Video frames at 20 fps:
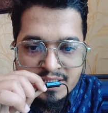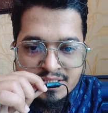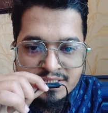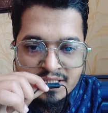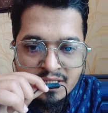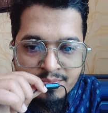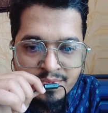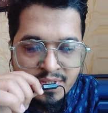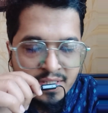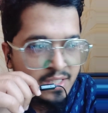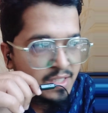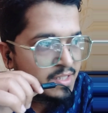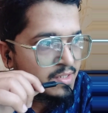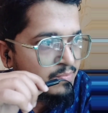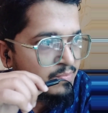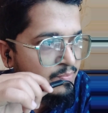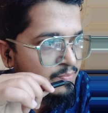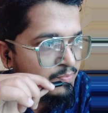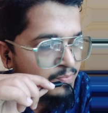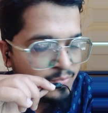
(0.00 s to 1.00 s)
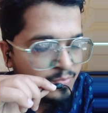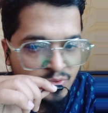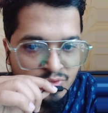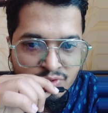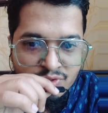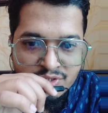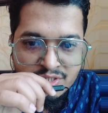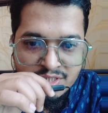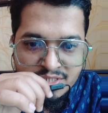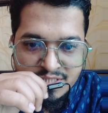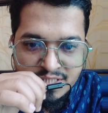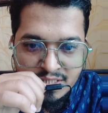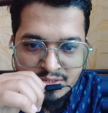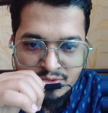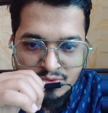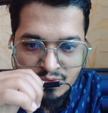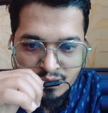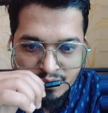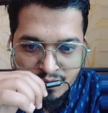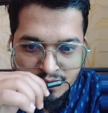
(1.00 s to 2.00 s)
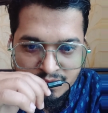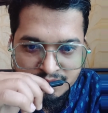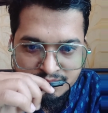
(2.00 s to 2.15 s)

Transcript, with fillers: স্ক্যামিংয়ের পদ্ধতি শেয়ার করব